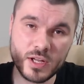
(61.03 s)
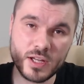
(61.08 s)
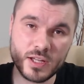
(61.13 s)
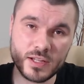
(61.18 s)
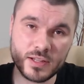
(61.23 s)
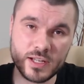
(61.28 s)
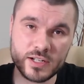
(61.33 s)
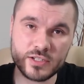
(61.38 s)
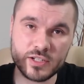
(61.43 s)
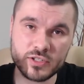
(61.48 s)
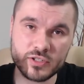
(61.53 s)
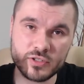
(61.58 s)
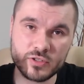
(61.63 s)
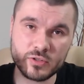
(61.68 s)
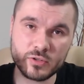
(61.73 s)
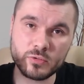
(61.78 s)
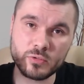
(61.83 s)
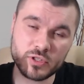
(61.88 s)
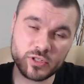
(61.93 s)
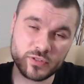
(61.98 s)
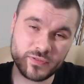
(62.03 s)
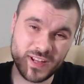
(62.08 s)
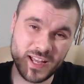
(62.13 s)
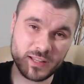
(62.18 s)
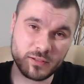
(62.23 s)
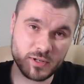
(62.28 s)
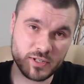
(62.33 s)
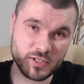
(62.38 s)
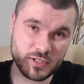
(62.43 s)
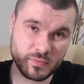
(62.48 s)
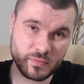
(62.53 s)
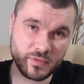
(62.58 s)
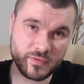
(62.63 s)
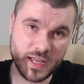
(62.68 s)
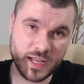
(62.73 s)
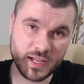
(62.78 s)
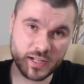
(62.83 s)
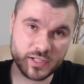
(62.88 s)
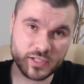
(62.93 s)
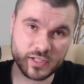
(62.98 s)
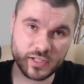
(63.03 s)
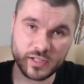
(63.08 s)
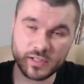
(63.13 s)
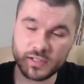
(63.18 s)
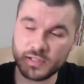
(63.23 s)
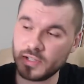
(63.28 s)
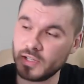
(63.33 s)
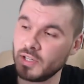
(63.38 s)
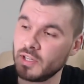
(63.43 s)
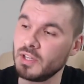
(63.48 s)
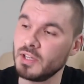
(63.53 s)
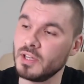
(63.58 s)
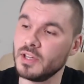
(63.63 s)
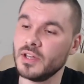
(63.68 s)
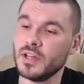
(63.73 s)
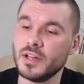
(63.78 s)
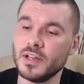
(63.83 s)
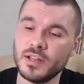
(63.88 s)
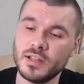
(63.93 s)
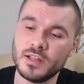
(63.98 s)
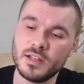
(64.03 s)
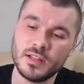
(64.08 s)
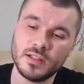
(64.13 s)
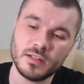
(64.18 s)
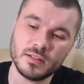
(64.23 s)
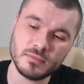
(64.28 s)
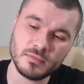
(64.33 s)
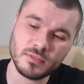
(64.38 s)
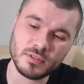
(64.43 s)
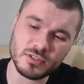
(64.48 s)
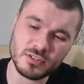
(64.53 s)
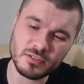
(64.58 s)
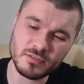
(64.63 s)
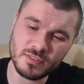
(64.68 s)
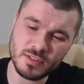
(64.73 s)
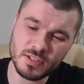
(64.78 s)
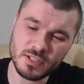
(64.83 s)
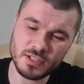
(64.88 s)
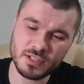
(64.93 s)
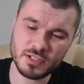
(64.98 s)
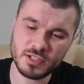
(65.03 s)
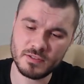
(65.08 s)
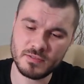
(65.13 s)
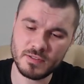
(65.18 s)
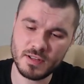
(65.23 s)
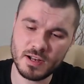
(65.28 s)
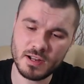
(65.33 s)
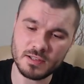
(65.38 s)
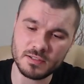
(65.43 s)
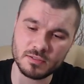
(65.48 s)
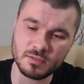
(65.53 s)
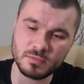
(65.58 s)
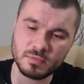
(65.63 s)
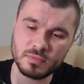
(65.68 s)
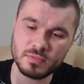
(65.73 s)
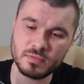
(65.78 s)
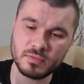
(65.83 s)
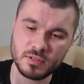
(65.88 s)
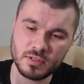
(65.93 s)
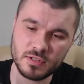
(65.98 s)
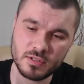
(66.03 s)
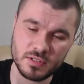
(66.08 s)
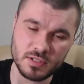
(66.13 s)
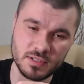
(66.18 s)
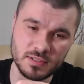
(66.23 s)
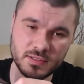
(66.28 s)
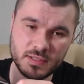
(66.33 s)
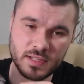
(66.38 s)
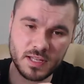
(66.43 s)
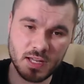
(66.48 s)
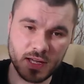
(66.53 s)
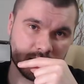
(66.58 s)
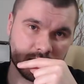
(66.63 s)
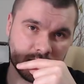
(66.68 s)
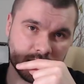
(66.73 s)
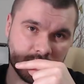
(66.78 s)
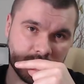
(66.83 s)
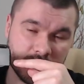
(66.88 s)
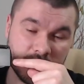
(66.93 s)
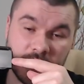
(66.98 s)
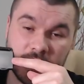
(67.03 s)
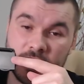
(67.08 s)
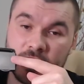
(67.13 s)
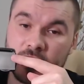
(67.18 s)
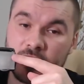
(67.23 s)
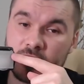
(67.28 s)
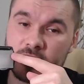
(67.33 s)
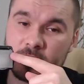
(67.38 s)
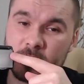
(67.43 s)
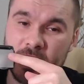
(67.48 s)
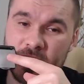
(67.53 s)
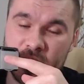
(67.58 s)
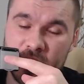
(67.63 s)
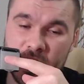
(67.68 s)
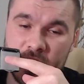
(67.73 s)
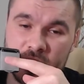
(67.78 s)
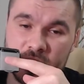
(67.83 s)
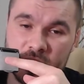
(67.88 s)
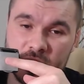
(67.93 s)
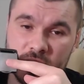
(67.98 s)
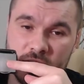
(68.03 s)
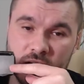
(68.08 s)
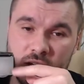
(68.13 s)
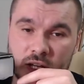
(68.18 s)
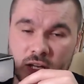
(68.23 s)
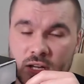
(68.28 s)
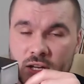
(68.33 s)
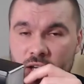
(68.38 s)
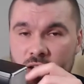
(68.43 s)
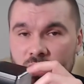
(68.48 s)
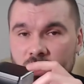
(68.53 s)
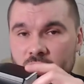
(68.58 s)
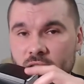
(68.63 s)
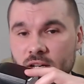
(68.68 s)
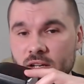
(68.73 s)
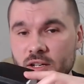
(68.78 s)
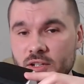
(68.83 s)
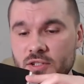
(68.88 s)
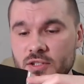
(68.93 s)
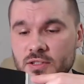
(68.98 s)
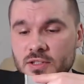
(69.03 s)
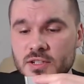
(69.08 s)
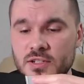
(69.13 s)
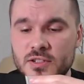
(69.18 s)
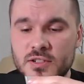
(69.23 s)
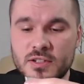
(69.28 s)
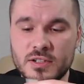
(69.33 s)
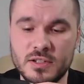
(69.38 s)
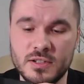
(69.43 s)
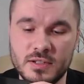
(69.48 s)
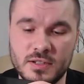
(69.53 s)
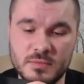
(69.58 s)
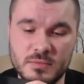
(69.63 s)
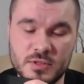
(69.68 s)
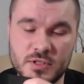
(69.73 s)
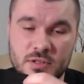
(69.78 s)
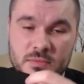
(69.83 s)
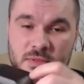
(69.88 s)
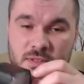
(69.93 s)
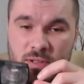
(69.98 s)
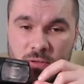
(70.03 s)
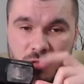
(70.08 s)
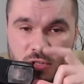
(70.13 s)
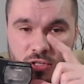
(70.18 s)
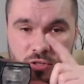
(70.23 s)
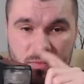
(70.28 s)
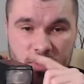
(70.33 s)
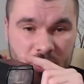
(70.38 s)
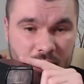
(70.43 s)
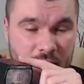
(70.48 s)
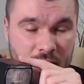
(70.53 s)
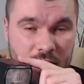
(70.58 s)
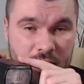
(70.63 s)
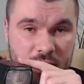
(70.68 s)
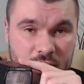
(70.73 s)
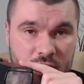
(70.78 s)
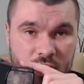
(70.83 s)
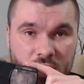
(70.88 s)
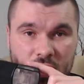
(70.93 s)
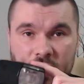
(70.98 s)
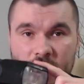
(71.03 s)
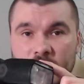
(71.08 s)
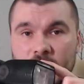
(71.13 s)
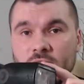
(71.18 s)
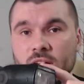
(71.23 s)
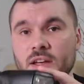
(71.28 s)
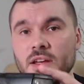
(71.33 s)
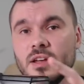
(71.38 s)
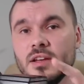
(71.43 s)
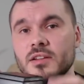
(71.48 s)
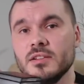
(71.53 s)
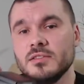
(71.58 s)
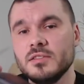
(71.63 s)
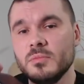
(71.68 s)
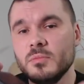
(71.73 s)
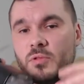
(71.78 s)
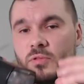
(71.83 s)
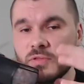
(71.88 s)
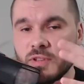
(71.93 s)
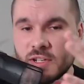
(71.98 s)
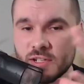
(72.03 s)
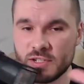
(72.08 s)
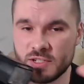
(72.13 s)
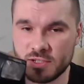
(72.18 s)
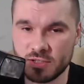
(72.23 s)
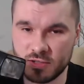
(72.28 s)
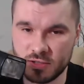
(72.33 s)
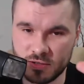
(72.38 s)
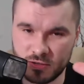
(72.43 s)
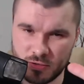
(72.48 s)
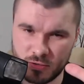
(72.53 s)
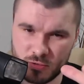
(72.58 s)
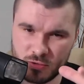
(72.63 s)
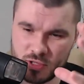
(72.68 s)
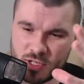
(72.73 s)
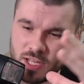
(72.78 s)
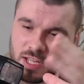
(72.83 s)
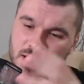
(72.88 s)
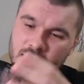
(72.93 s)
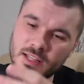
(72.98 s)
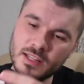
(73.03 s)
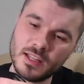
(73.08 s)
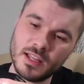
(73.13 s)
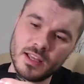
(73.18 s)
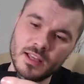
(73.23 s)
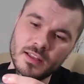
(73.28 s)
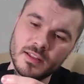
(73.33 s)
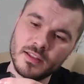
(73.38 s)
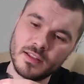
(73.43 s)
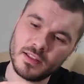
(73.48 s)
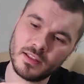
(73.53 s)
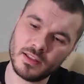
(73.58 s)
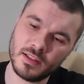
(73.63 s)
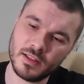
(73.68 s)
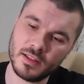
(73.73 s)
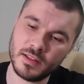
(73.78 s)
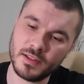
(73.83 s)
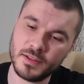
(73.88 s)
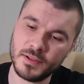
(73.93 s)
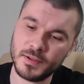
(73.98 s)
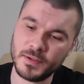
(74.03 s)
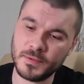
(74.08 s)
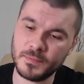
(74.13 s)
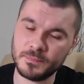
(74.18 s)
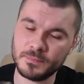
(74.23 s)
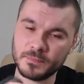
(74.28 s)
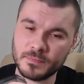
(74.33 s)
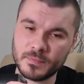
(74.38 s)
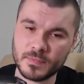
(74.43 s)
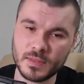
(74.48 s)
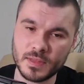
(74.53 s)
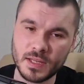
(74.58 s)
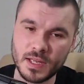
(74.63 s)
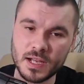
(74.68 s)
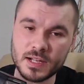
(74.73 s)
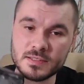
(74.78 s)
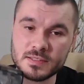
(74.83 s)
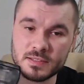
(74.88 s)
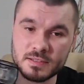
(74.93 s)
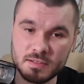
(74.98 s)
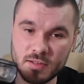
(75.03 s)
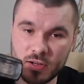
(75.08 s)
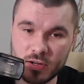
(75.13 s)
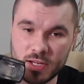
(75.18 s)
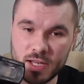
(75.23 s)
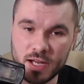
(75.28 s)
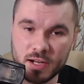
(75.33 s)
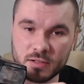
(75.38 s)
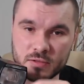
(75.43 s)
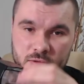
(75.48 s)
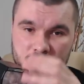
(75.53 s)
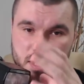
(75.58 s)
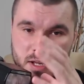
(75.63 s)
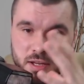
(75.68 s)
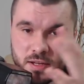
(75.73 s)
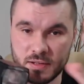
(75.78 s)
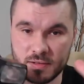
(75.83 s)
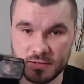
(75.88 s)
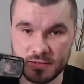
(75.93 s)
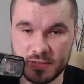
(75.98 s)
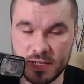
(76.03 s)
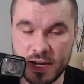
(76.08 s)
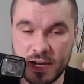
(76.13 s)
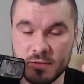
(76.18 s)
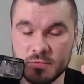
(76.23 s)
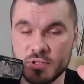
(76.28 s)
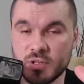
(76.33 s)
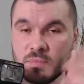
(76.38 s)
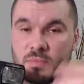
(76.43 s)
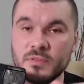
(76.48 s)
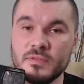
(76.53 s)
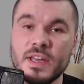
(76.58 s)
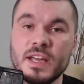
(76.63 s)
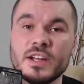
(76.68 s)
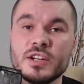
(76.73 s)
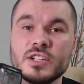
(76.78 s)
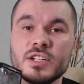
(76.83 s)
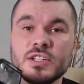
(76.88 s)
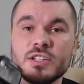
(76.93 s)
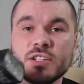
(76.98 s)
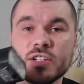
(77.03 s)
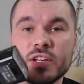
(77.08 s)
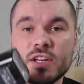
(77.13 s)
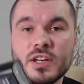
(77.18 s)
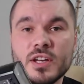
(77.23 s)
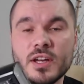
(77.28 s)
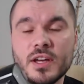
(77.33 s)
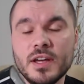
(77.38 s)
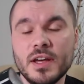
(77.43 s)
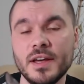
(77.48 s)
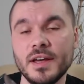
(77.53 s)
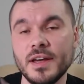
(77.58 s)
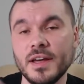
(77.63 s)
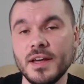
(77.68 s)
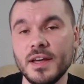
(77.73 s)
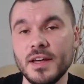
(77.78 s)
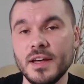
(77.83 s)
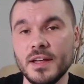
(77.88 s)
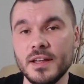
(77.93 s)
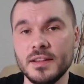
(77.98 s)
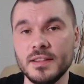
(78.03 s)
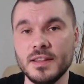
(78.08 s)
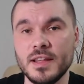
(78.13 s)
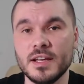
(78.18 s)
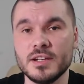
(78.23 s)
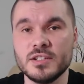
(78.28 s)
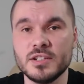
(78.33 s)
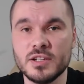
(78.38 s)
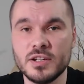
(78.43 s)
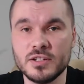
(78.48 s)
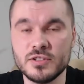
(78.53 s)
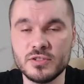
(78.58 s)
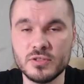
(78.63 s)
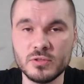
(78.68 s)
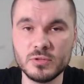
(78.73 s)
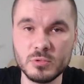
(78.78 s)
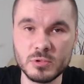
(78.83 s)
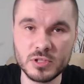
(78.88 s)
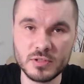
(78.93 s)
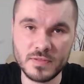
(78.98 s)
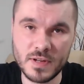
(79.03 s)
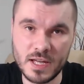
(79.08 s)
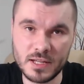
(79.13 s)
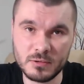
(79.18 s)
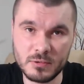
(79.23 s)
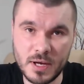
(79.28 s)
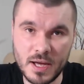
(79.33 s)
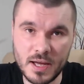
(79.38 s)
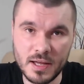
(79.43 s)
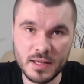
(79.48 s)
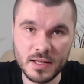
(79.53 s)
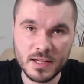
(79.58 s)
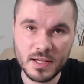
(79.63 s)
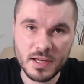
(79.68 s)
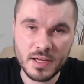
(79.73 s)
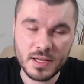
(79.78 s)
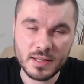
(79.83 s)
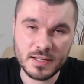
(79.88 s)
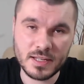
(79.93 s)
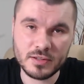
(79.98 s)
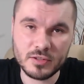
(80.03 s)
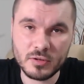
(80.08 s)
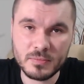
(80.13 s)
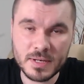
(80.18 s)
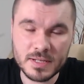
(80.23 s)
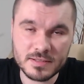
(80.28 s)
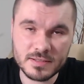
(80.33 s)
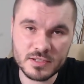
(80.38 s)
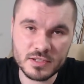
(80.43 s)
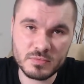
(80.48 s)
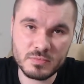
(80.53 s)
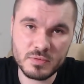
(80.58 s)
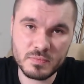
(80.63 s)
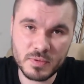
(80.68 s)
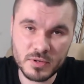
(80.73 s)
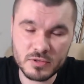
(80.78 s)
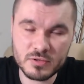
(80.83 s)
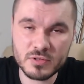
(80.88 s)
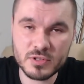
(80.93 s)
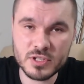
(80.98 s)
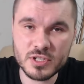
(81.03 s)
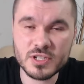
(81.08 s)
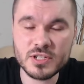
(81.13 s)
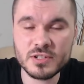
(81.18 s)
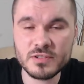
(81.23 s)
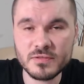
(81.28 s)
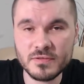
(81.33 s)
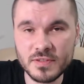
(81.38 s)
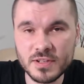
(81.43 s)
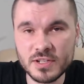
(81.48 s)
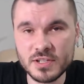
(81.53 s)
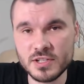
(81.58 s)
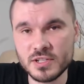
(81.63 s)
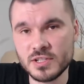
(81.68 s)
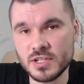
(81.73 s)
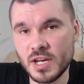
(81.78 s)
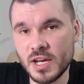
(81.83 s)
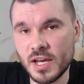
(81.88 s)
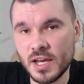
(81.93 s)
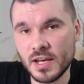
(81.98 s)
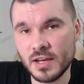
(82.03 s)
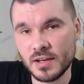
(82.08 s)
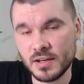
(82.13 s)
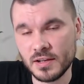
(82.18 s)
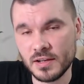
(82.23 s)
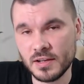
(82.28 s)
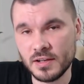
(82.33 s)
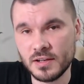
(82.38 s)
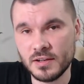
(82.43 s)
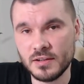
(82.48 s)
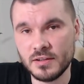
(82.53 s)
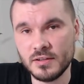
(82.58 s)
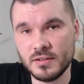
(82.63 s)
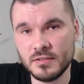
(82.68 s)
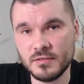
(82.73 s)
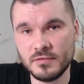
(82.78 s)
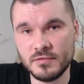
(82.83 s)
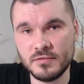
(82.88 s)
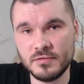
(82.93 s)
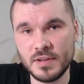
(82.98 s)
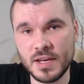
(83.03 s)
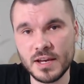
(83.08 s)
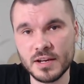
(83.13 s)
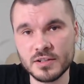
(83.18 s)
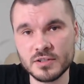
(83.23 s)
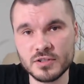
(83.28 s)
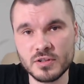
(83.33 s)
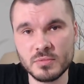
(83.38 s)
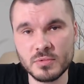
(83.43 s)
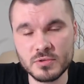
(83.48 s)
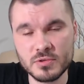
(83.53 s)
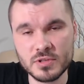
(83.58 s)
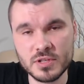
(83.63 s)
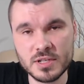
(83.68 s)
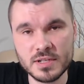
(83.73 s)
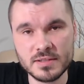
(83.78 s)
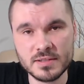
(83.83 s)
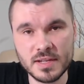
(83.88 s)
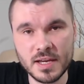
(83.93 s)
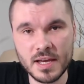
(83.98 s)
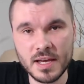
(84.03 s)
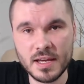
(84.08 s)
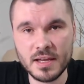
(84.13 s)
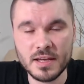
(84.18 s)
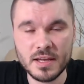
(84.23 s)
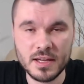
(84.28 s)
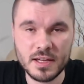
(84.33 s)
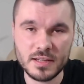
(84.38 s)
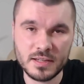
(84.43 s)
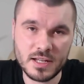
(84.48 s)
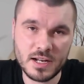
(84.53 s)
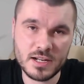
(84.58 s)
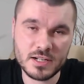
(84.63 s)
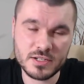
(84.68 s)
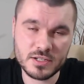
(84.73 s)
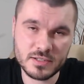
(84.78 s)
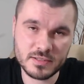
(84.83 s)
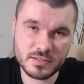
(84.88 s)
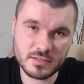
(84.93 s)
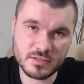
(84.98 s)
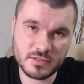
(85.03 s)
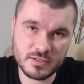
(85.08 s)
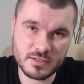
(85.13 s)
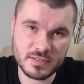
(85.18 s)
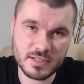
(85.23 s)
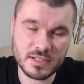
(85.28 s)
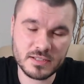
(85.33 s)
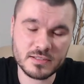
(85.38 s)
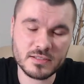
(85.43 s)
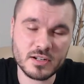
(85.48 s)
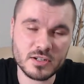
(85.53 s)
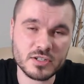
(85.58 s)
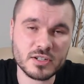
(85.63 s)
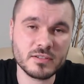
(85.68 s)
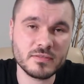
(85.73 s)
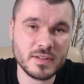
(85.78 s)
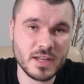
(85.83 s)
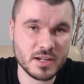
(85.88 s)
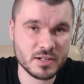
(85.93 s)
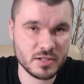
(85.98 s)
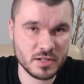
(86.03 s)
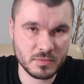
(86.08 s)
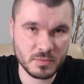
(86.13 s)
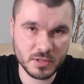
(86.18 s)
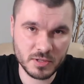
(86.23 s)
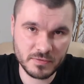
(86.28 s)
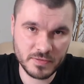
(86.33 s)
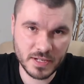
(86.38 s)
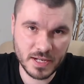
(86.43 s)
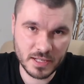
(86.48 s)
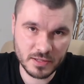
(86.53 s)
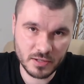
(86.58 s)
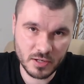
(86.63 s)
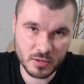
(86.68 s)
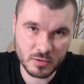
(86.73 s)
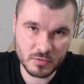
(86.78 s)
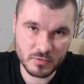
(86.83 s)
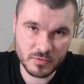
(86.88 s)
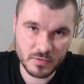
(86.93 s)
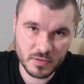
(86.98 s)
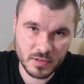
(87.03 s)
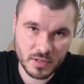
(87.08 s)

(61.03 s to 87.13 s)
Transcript: nasze źródło światła się powiększy. E, oczywiście wiele osób korzysta z takich rozpraszaczy, e, czy też możemy założyć mydelniczki. Są również różne inne e, akcesoria, które starają się powiększyć e, nasze źródło światła. Natomiast, żeby poczuć rzeczywiście e, większą różnicę, należy skorzystać z troszkę większych modyfikatorów.